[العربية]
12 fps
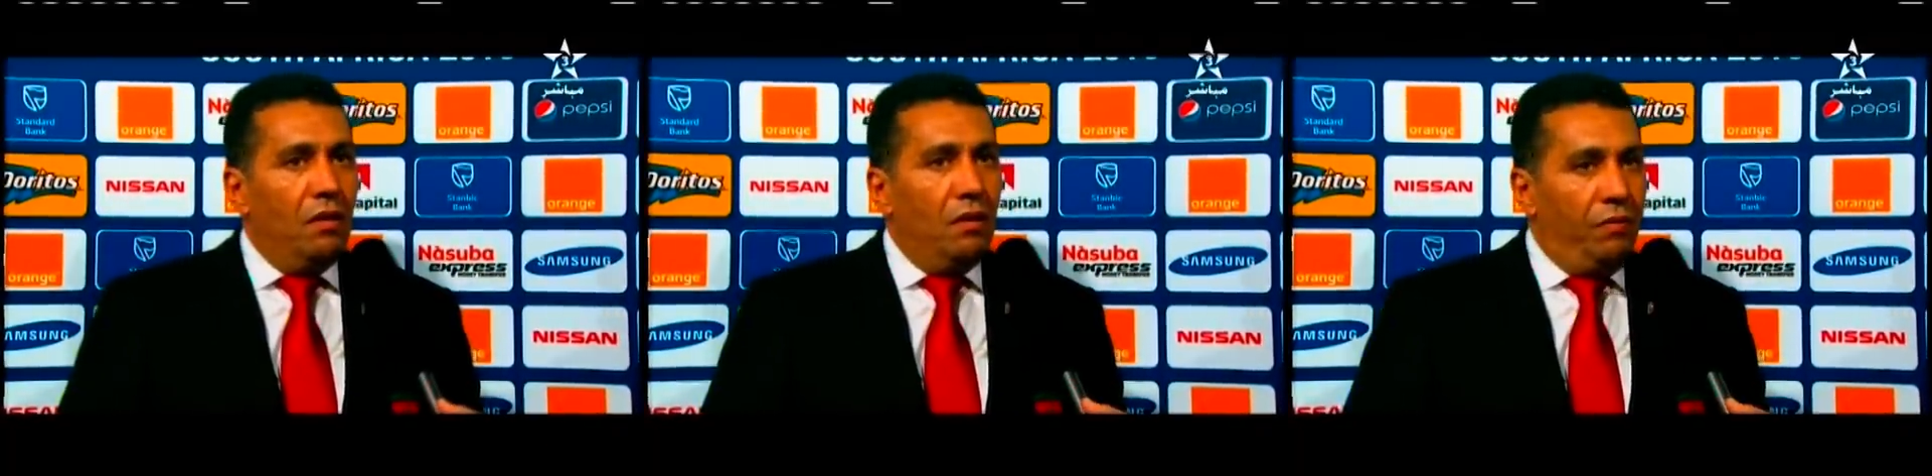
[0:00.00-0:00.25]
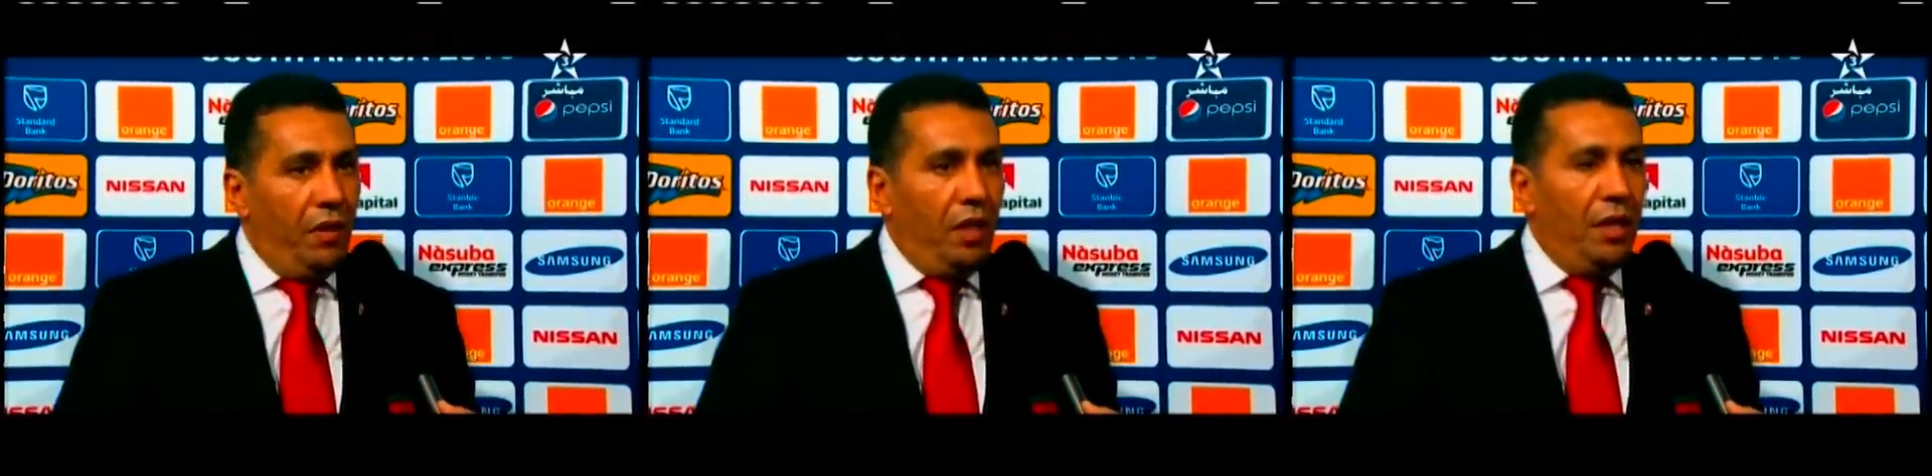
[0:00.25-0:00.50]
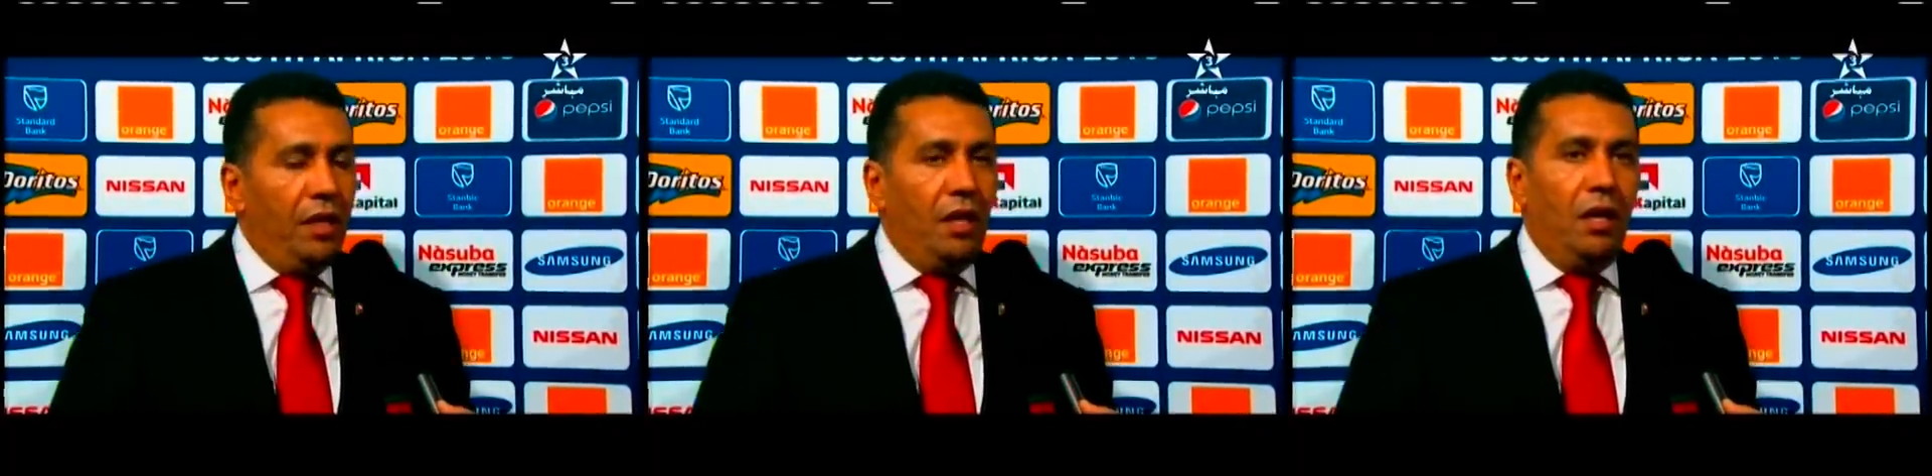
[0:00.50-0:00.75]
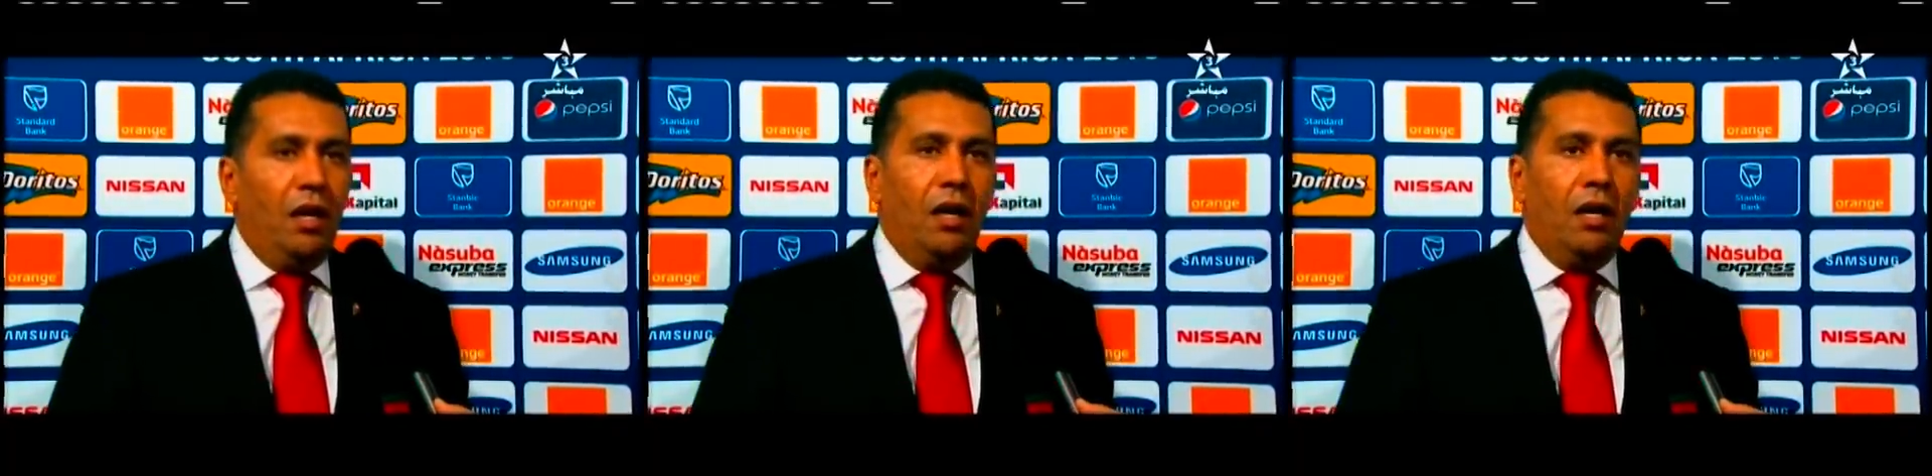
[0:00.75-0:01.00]
فعلا
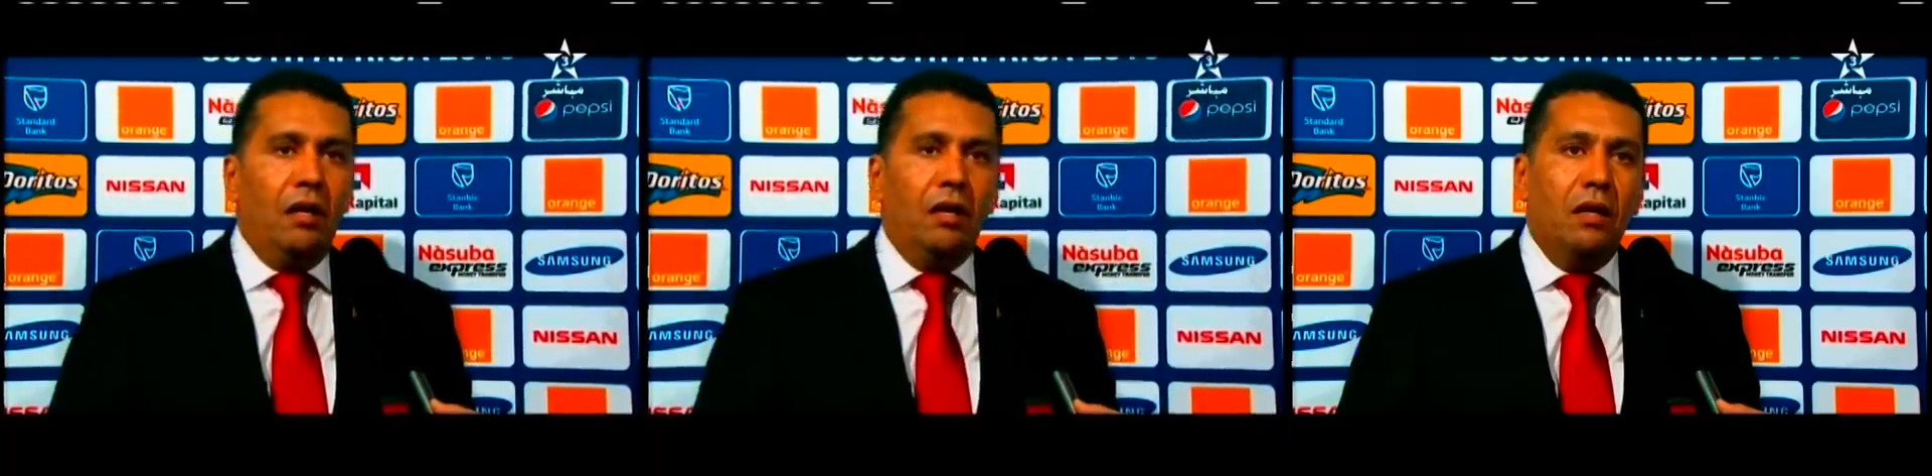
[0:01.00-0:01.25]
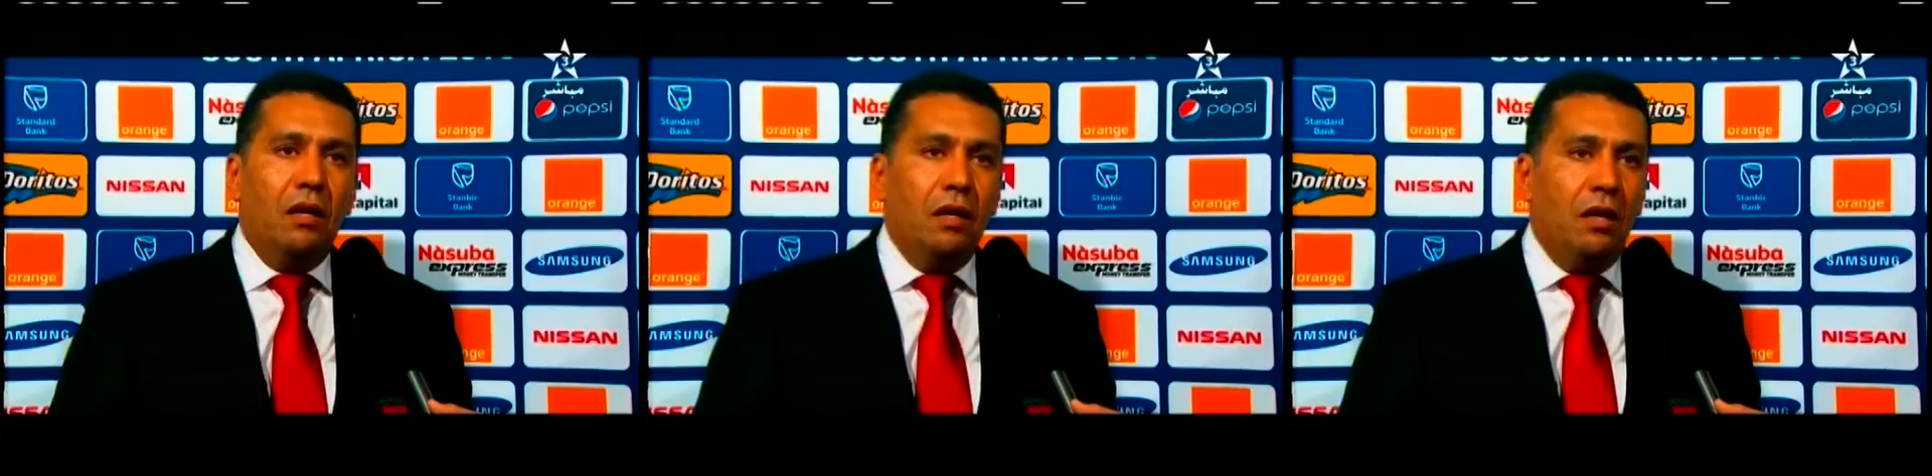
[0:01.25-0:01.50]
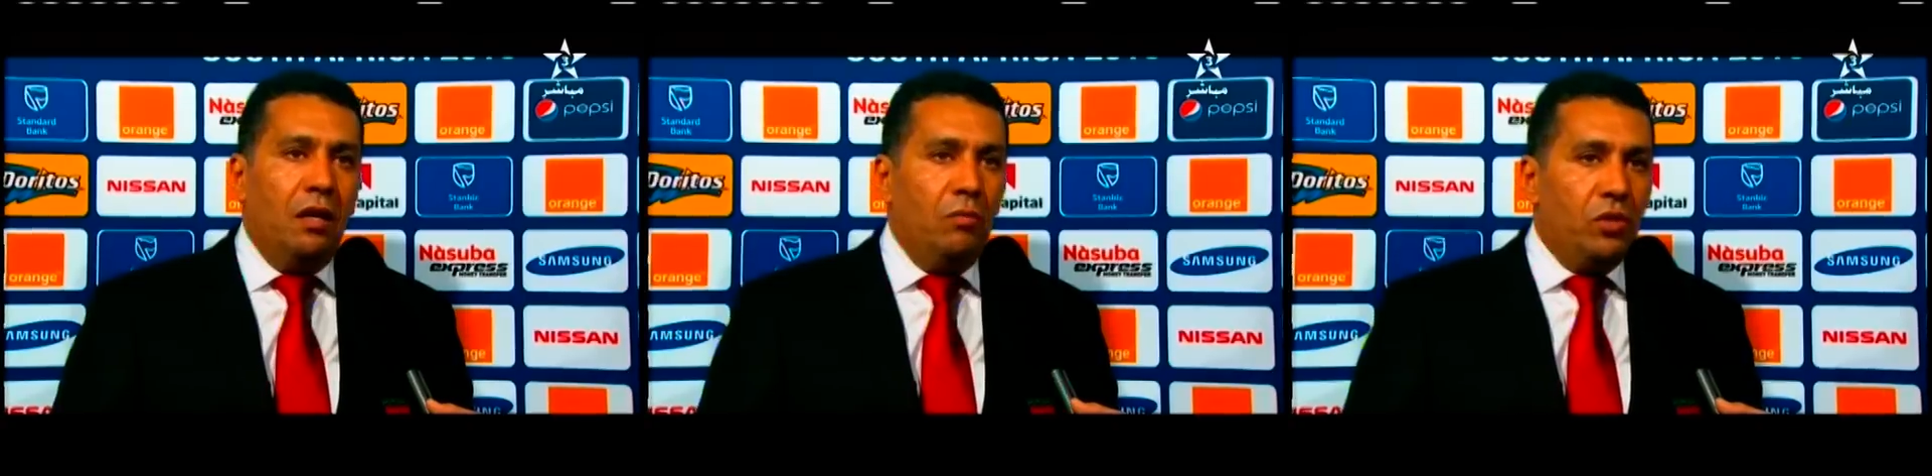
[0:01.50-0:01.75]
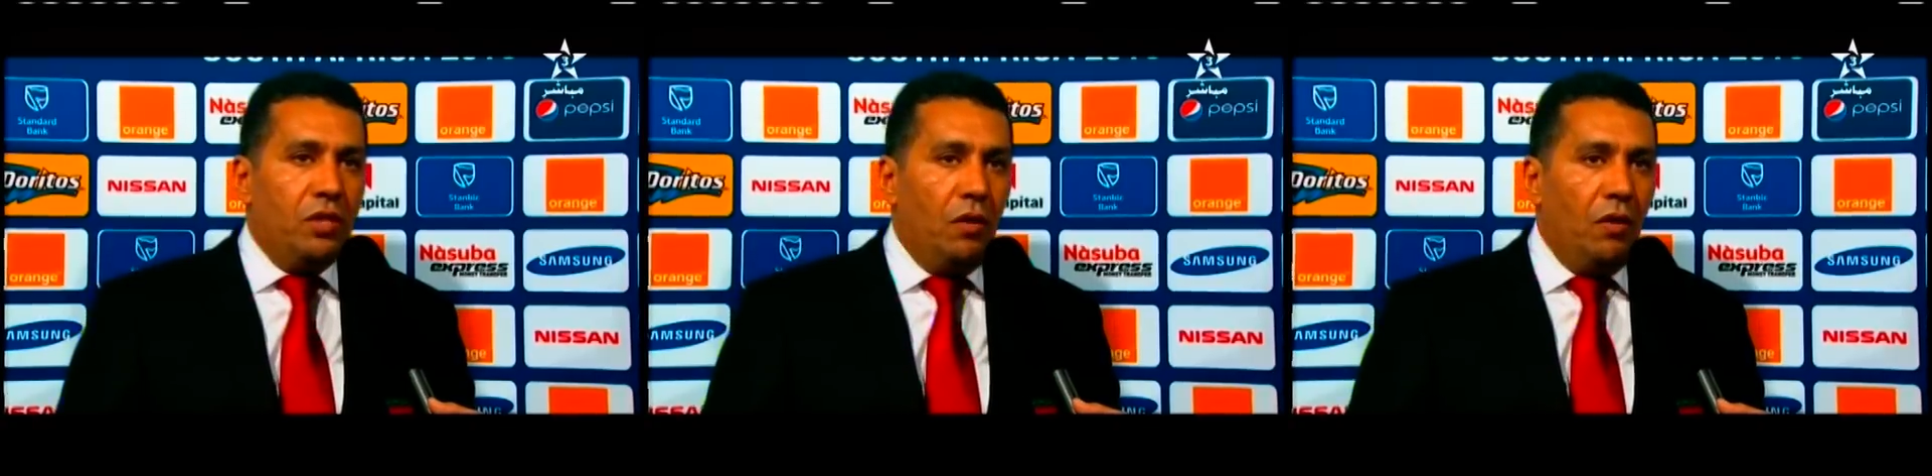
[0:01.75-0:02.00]
على على
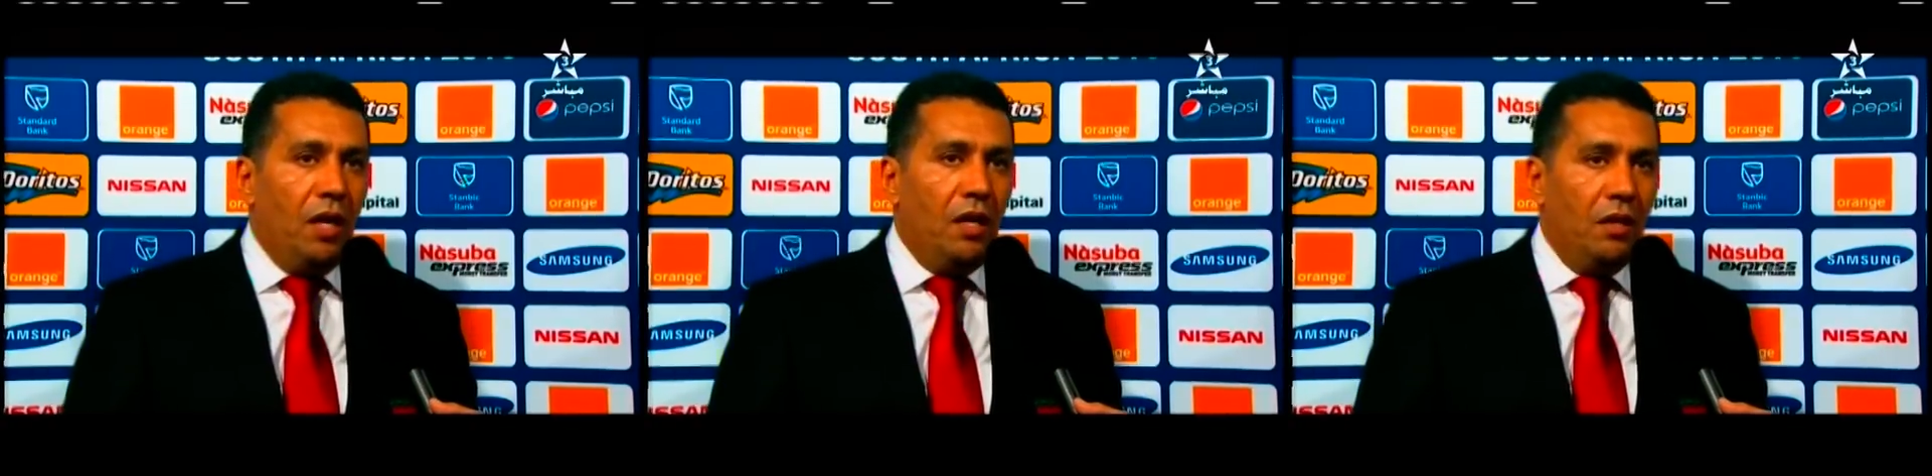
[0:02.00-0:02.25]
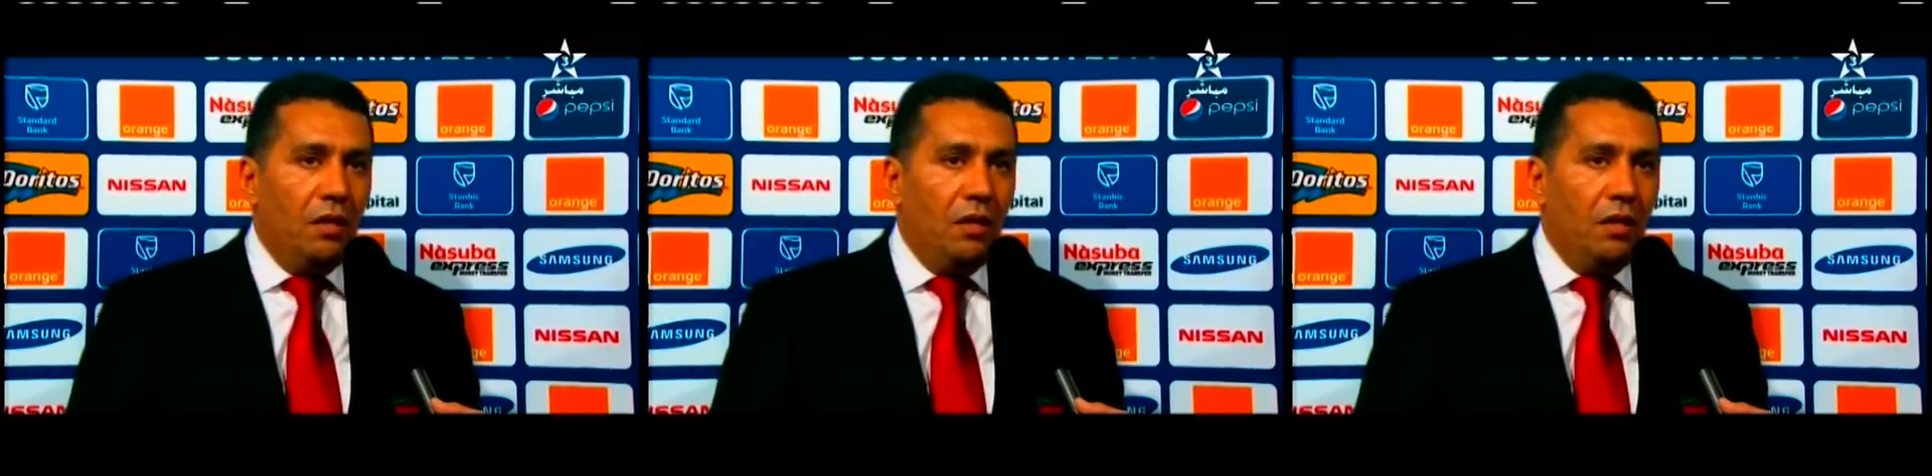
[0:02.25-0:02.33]
مستواه